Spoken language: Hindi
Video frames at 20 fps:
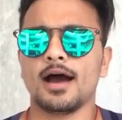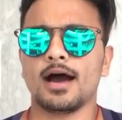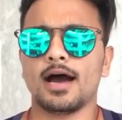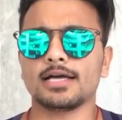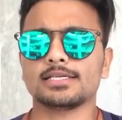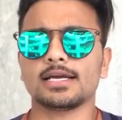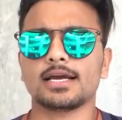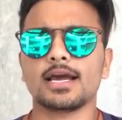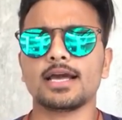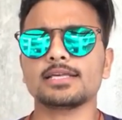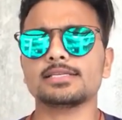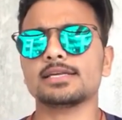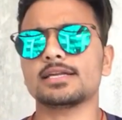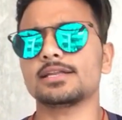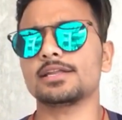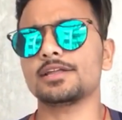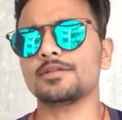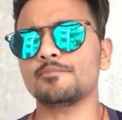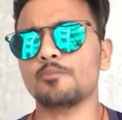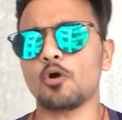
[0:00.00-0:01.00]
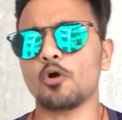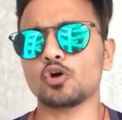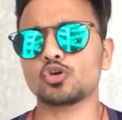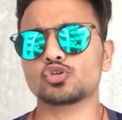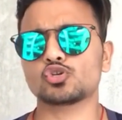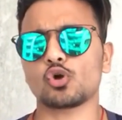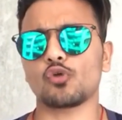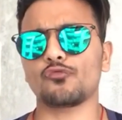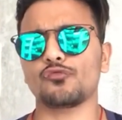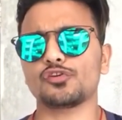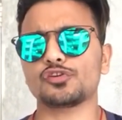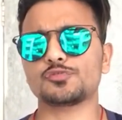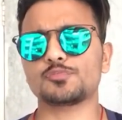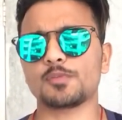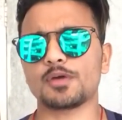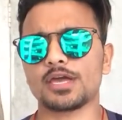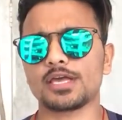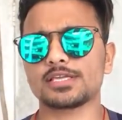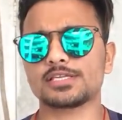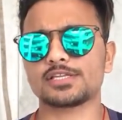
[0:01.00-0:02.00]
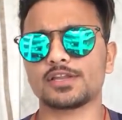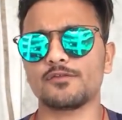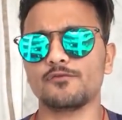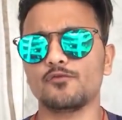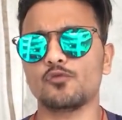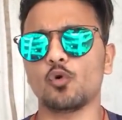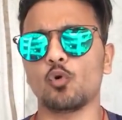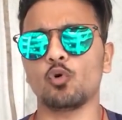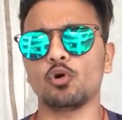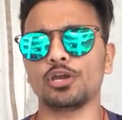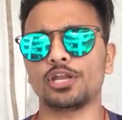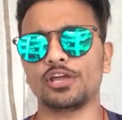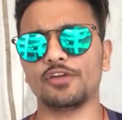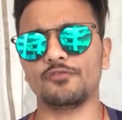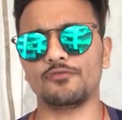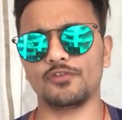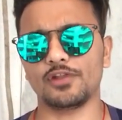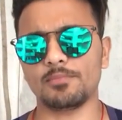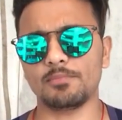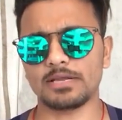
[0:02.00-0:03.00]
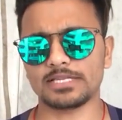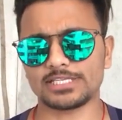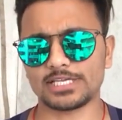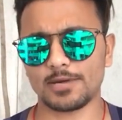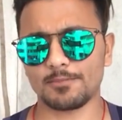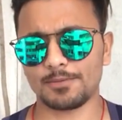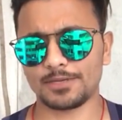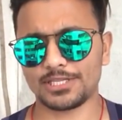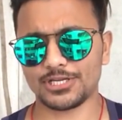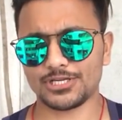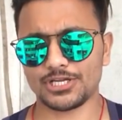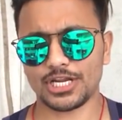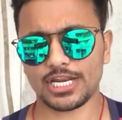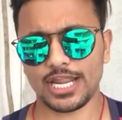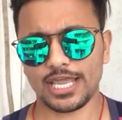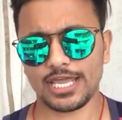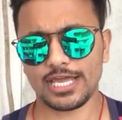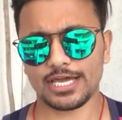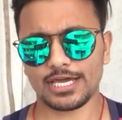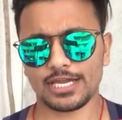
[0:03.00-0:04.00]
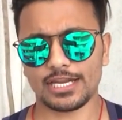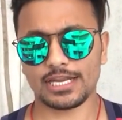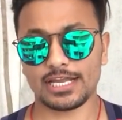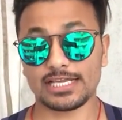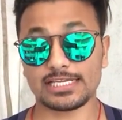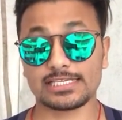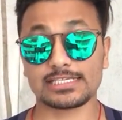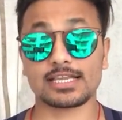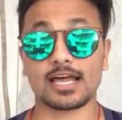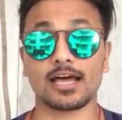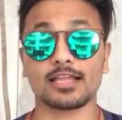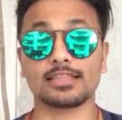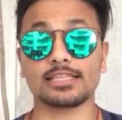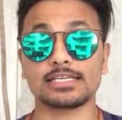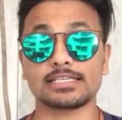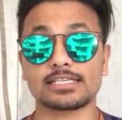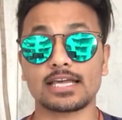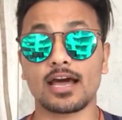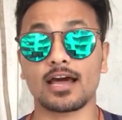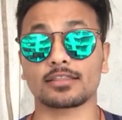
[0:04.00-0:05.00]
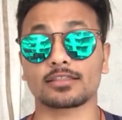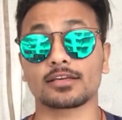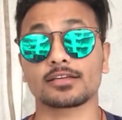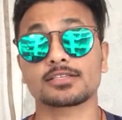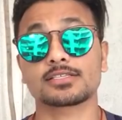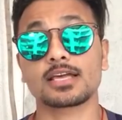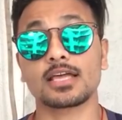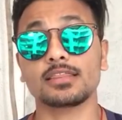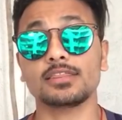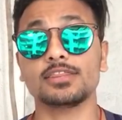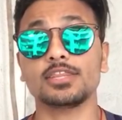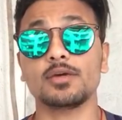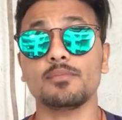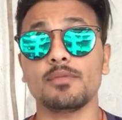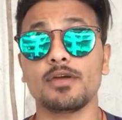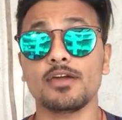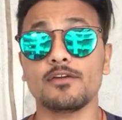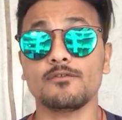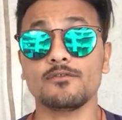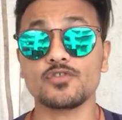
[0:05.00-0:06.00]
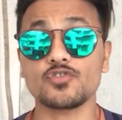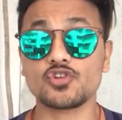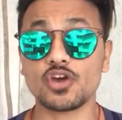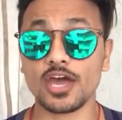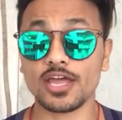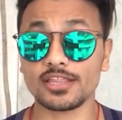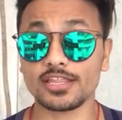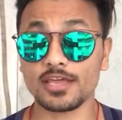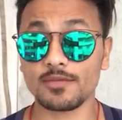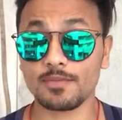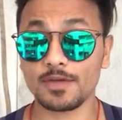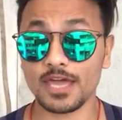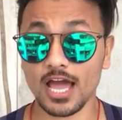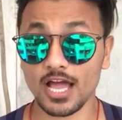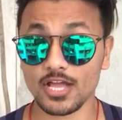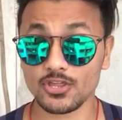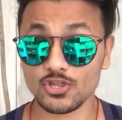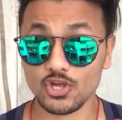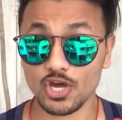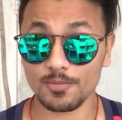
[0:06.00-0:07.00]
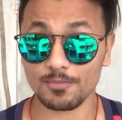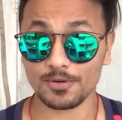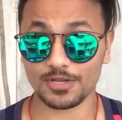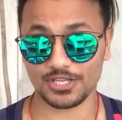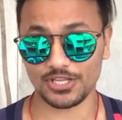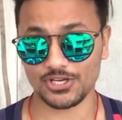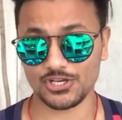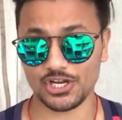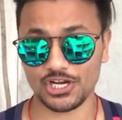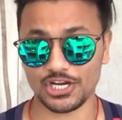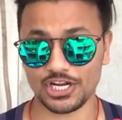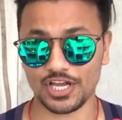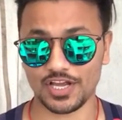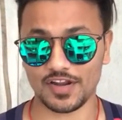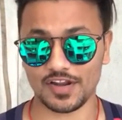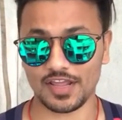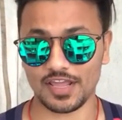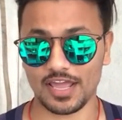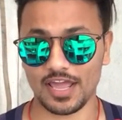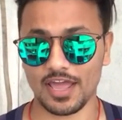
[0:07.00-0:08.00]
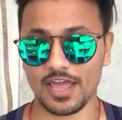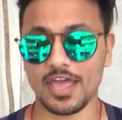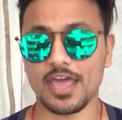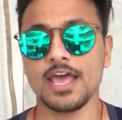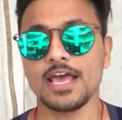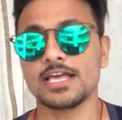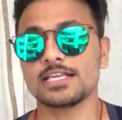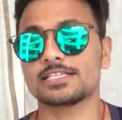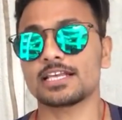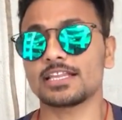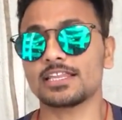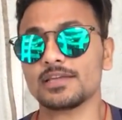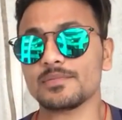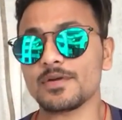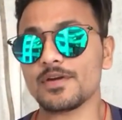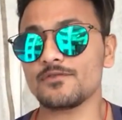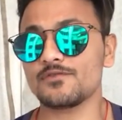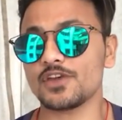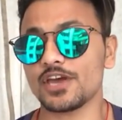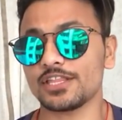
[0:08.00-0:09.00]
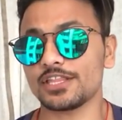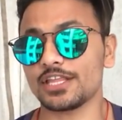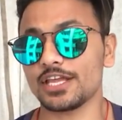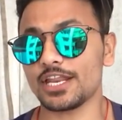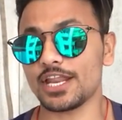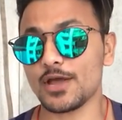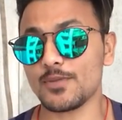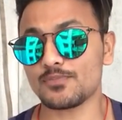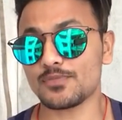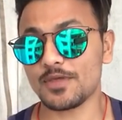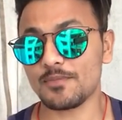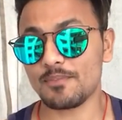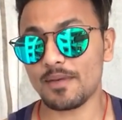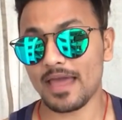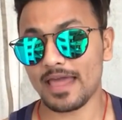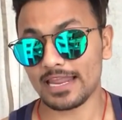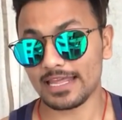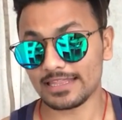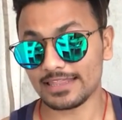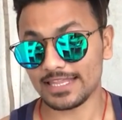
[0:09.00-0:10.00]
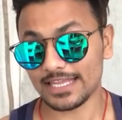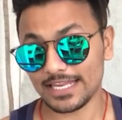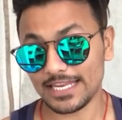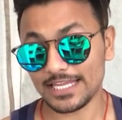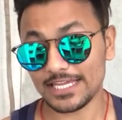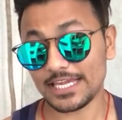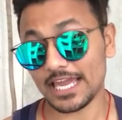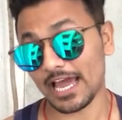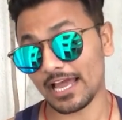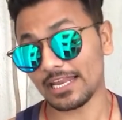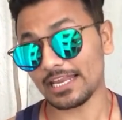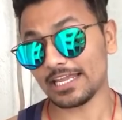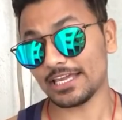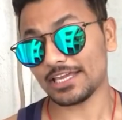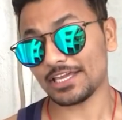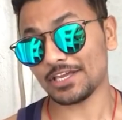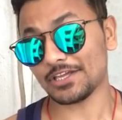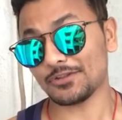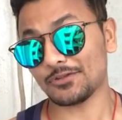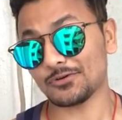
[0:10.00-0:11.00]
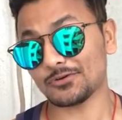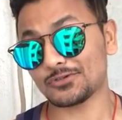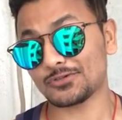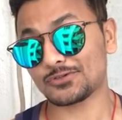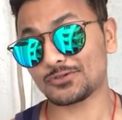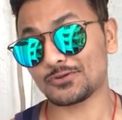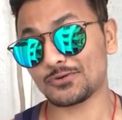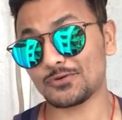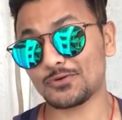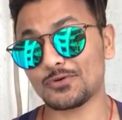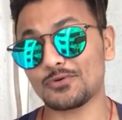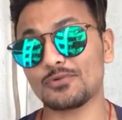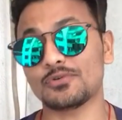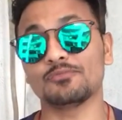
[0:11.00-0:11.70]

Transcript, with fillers: अच्छा गाइज इंडियन बॉक्स ऑफिस में सिर्फ गोल्ड ही फिल्म अच्छा प्रदर्शन नहीं कर रही साथ ही साथ सत्यमेव जयते भी अच्छा प्रदर्शन कर रही है सत्यमेव जयते ने अपने पहले दिन यानी कि दोस्तों